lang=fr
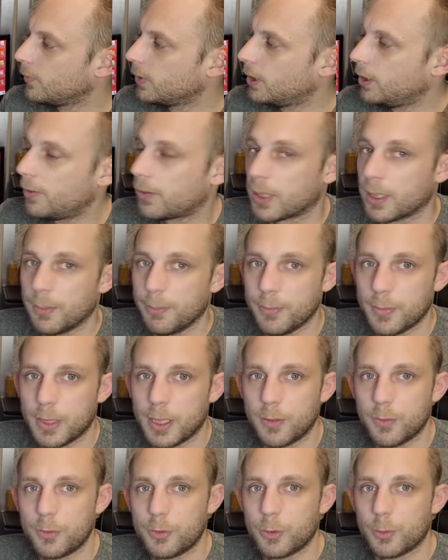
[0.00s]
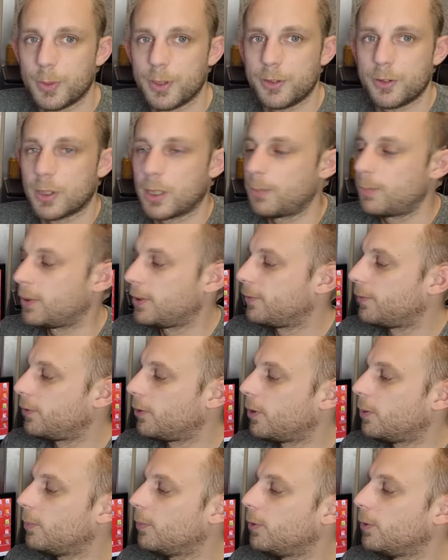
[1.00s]
Et voilà. Là, vous tombez sur la
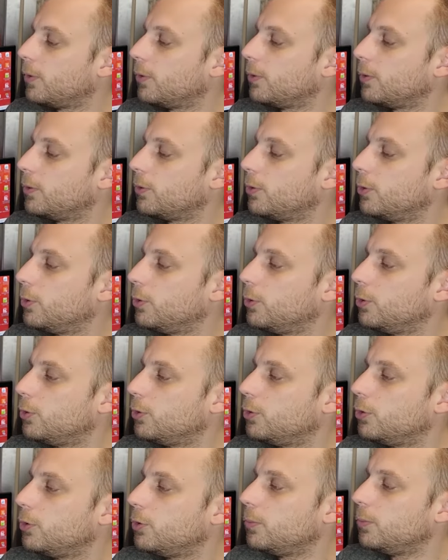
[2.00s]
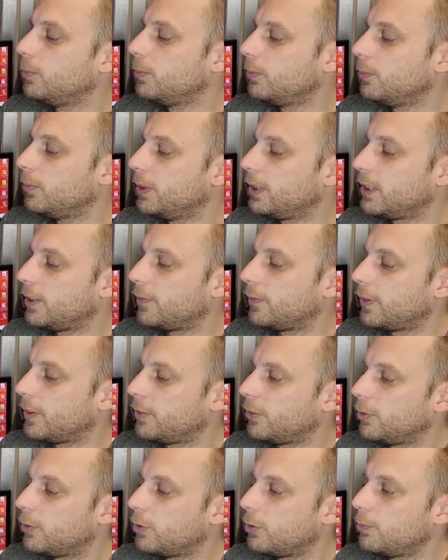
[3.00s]
plateforme de YouTube, mais qui est
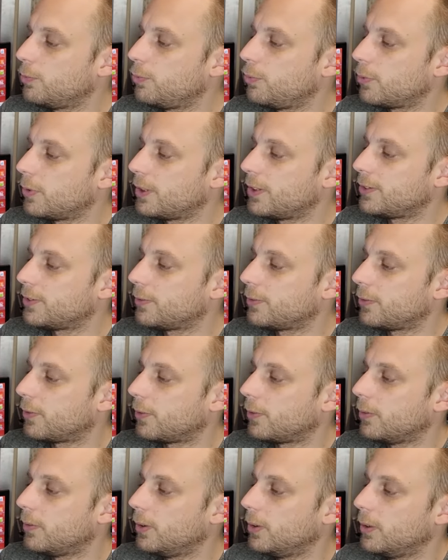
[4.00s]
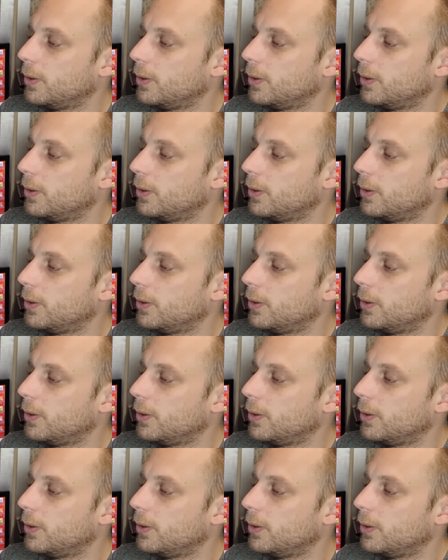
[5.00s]
faite que pour les enfants.